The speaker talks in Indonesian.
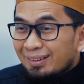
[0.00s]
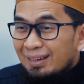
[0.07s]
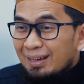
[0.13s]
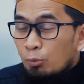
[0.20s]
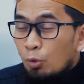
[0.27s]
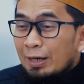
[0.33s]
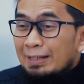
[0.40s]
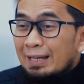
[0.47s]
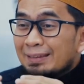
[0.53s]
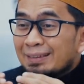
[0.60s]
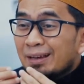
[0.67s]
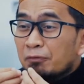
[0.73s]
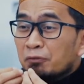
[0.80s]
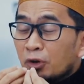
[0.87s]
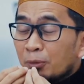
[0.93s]
ya bukan
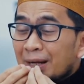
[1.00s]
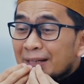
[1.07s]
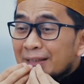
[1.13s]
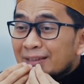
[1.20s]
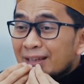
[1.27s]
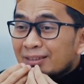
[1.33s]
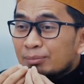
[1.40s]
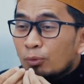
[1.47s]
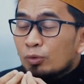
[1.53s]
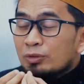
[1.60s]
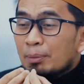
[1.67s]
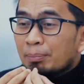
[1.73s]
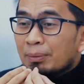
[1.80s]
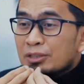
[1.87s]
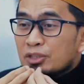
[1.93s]
hanya yang formalitas
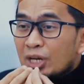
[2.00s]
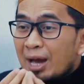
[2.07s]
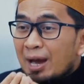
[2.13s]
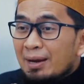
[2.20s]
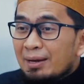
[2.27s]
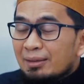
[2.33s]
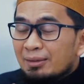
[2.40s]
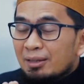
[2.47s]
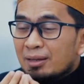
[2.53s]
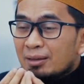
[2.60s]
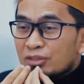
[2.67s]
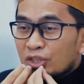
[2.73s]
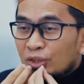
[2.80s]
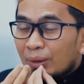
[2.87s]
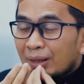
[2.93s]
mengucapkan syahadatain
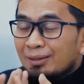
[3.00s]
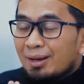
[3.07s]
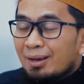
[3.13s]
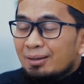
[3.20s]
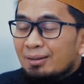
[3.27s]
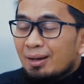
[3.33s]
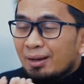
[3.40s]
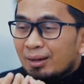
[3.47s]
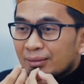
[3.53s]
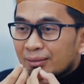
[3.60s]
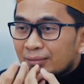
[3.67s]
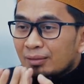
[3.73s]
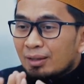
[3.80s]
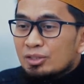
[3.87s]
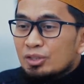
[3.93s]
syahadu an la ilaha
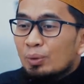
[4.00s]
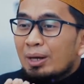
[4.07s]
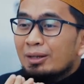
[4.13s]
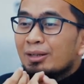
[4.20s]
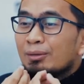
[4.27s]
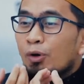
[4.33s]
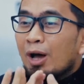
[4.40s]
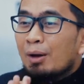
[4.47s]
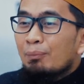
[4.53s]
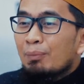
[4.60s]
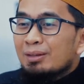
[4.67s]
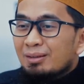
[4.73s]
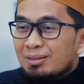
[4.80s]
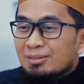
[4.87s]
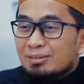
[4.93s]
illallah syahadu anna
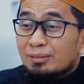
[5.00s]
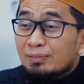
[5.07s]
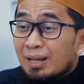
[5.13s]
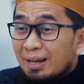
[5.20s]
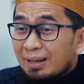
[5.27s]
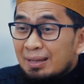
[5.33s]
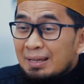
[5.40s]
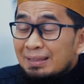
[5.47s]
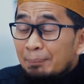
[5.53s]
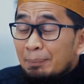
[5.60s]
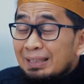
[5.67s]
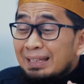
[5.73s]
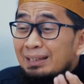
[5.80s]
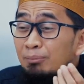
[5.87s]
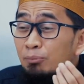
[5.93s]
muhammad rasulullah
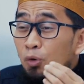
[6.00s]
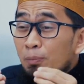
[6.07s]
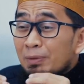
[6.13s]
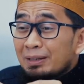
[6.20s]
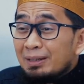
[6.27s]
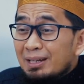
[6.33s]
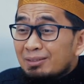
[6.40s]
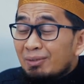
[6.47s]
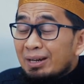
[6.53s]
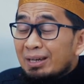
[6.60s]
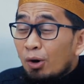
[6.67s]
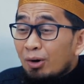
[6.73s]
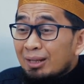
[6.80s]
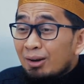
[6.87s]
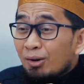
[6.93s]
tapi lil mu'minin
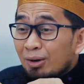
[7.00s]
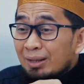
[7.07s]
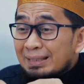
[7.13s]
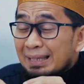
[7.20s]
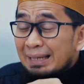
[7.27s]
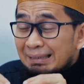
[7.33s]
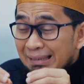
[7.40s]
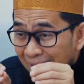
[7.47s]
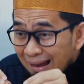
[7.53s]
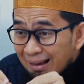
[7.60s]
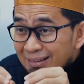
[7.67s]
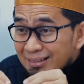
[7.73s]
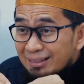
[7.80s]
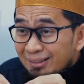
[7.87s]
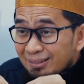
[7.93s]
bagi orang-orang yang
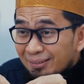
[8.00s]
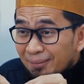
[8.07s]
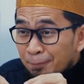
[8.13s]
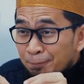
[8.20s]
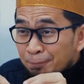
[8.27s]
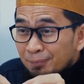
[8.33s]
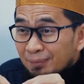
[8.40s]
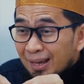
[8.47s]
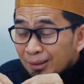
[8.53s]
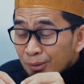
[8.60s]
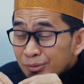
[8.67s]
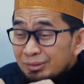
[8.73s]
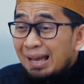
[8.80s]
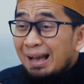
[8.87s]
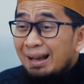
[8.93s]
yakin
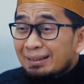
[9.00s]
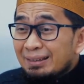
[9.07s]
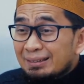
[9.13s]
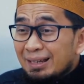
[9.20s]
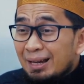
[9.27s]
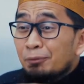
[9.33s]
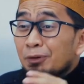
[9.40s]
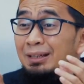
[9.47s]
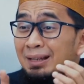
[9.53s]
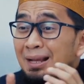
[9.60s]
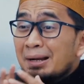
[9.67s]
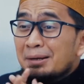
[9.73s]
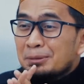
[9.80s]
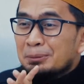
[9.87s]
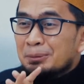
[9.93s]
harus yakin gak boleh
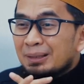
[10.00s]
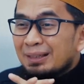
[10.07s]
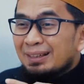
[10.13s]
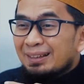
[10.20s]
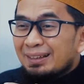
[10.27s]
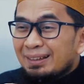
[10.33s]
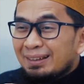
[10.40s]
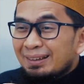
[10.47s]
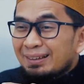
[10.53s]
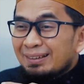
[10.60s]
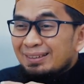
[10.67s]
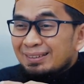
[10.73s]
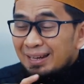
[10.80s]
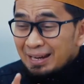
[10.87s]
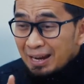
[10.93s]
ragu
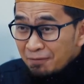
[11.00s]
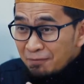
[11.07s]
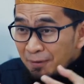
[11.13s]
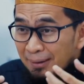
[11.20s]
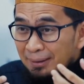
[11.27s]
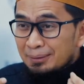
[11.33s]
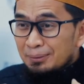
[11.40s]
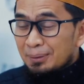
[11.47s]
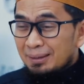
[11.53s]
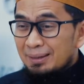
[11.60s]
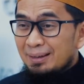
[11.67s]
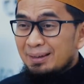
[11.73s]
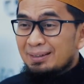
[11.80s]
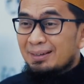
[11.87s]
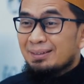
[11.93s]
ya tanamkan itu
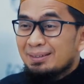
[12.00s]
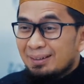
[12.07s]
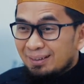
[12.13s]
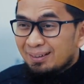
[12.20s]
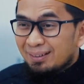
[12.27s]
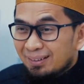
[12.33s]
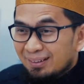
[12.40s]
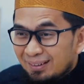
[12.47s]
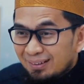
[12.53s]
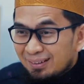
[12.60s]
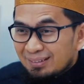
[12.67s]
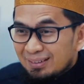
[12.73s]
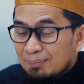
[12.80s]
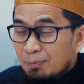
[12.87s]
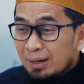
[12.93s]
keyakinannya
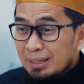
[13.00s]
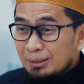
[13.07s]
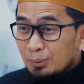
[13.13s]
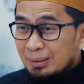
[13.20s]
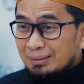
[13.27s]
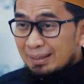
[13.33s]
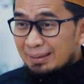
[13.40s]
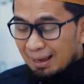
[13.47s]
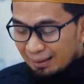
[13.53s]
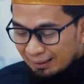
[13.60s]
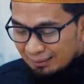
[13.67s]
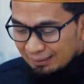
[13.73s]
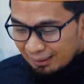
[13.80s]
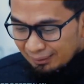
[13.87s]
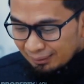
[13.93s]
jadi begitu kita
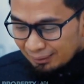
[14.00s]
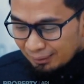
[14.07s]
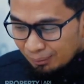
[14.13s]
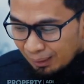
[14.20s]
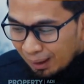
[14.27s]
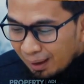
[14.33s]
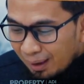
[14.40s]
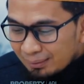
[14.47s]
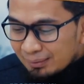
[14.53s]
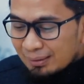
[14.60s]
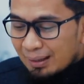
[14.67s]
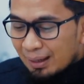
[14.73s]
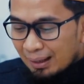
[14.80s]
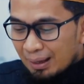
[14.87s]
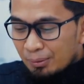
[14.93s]
yakin dengan Al-Quran,
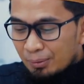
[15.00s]
tidak